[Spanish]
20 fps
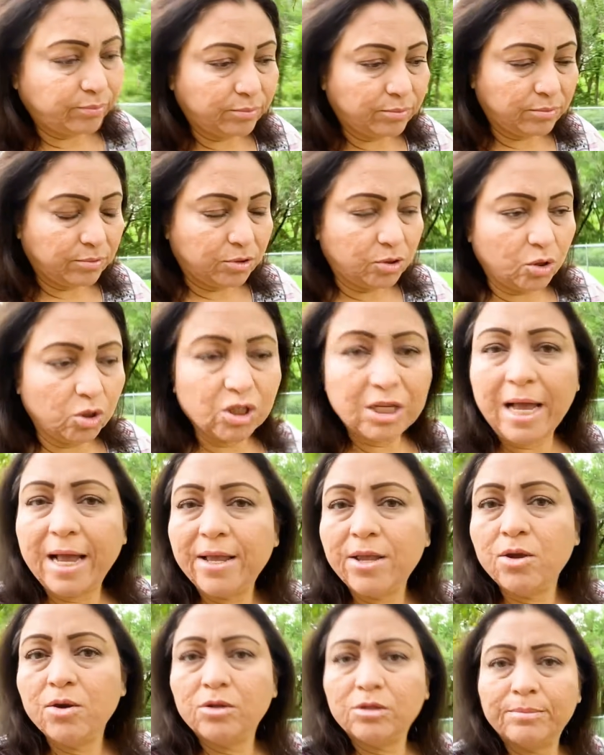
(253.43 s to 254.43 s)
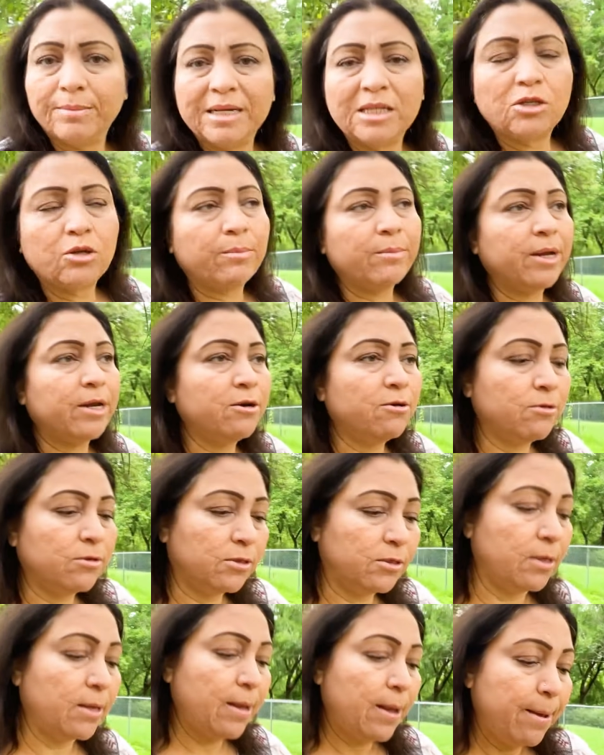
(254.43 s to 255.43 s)
dos años más o menos
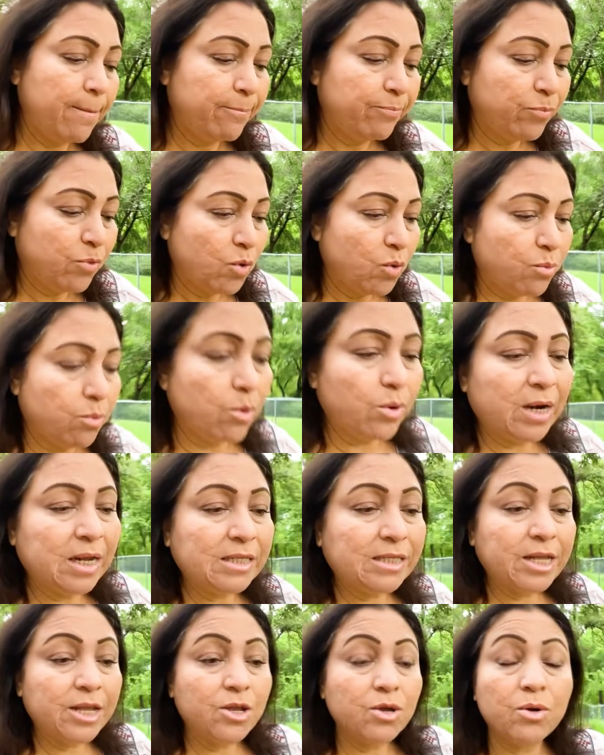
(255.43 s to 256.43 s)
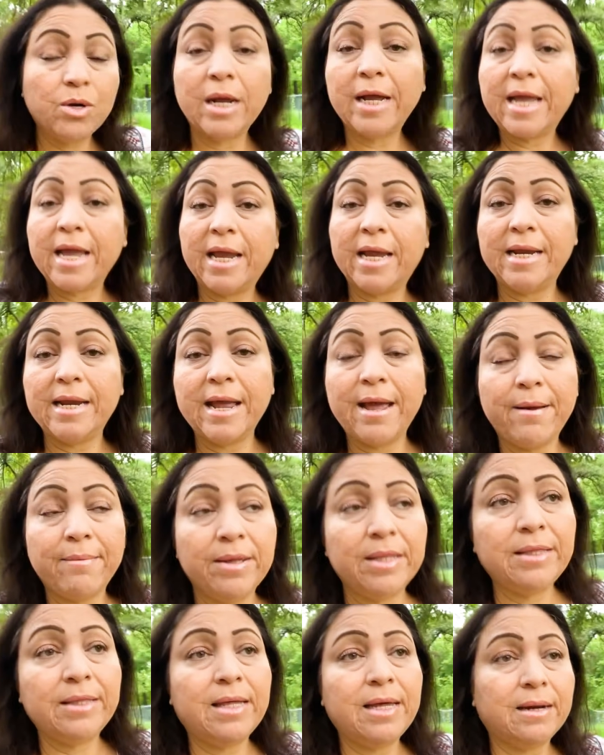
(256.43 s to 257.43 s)
hubo una señora que quería
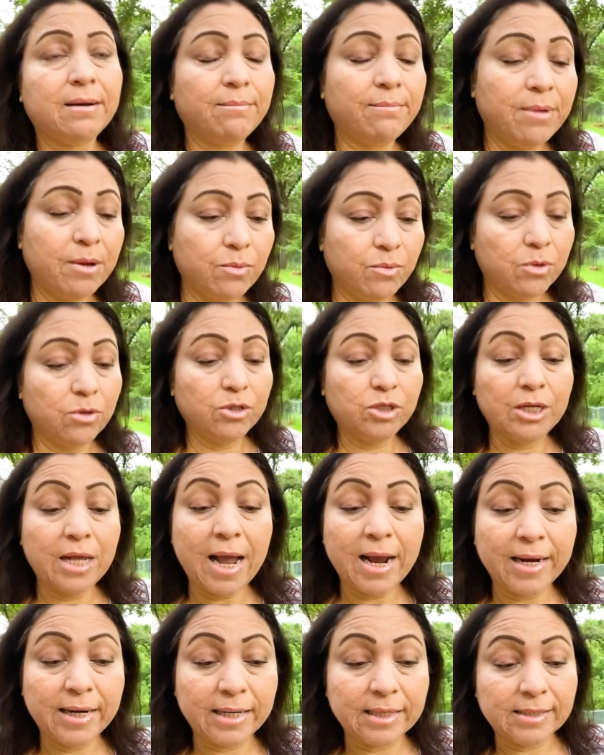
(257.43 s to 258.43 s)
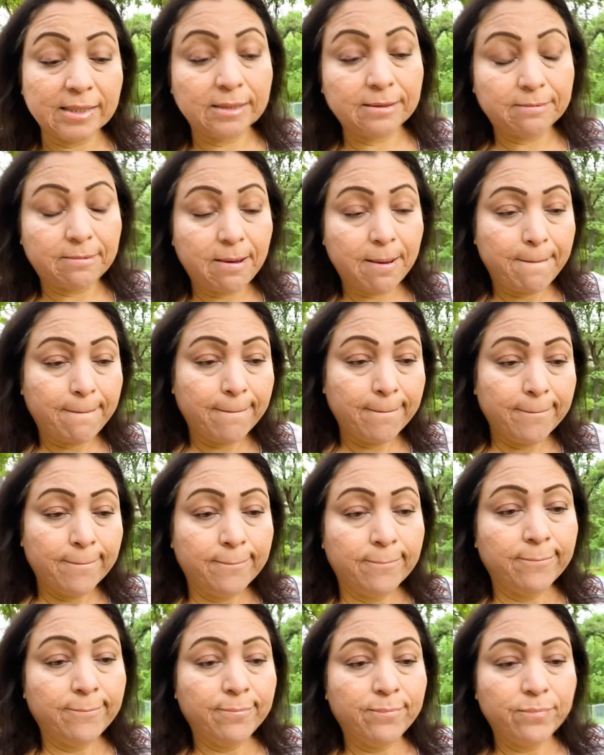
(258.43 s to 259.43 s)
venderme unos acres
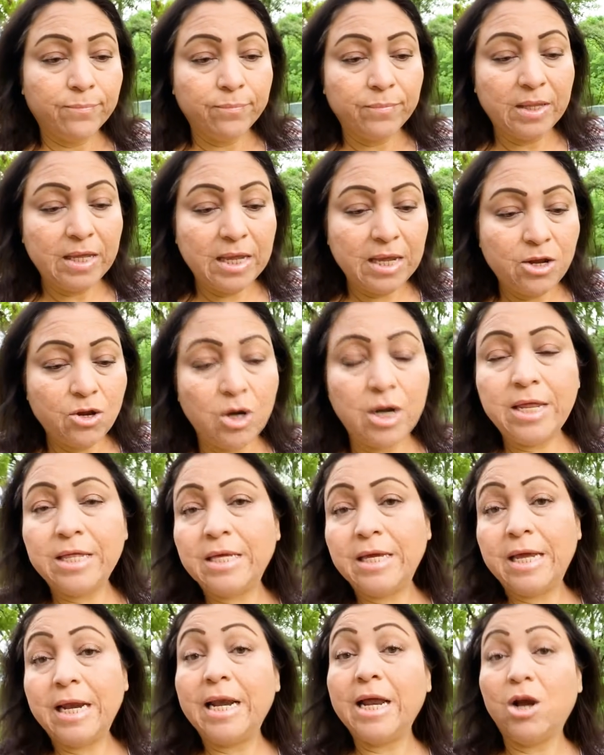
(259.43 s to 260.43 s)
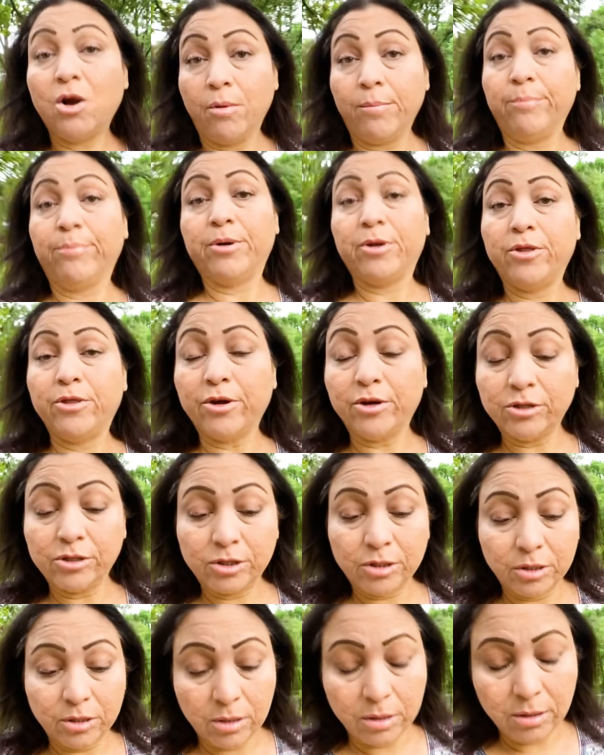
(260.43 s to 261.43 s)
y yo le dije, le compro dos.